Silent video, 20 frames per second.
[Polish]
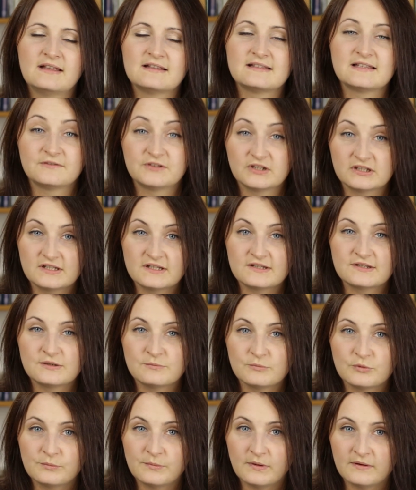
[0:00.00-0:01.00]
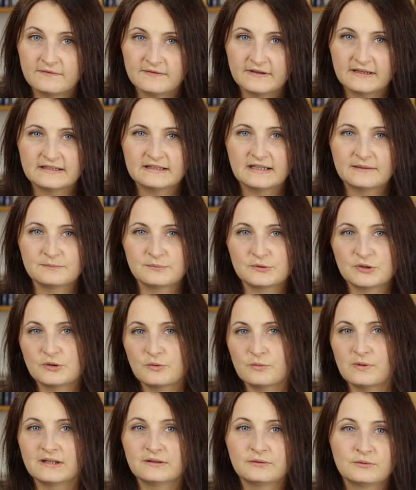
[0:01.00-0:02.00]
zawrzecie z nim umowę, na
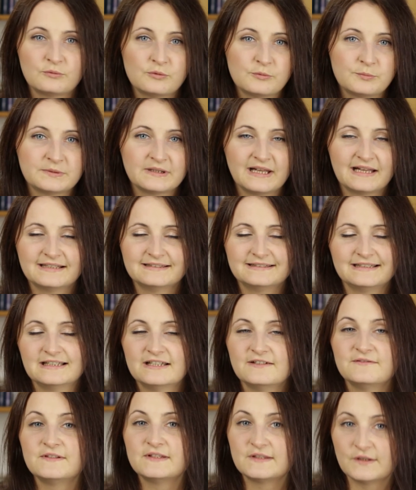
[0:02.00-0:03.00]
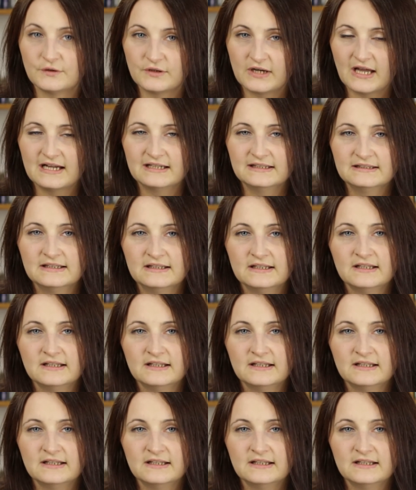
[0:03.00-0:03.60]
przykład kupna telewizora,